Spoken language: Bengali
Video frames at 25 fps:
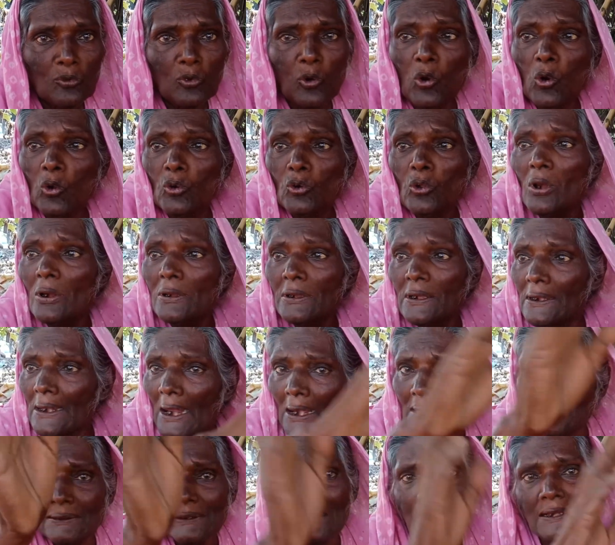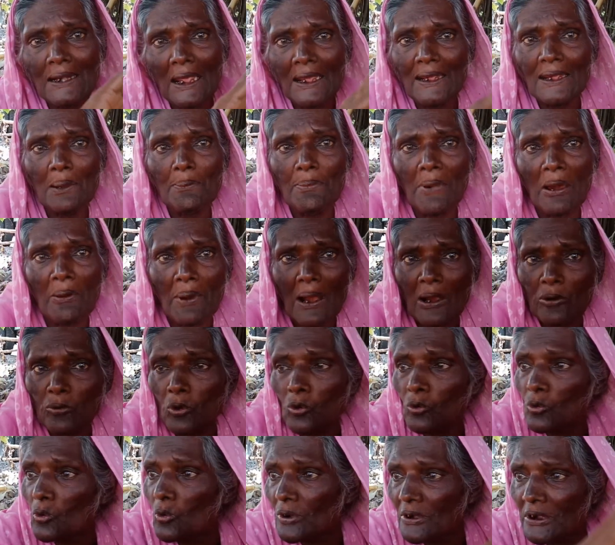কোনো গ্যারান্টি নাই বাবা
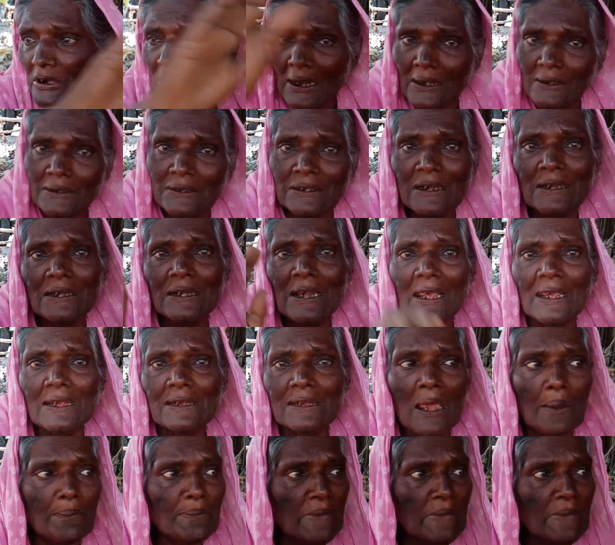কোনো গ্যারান্টি নাই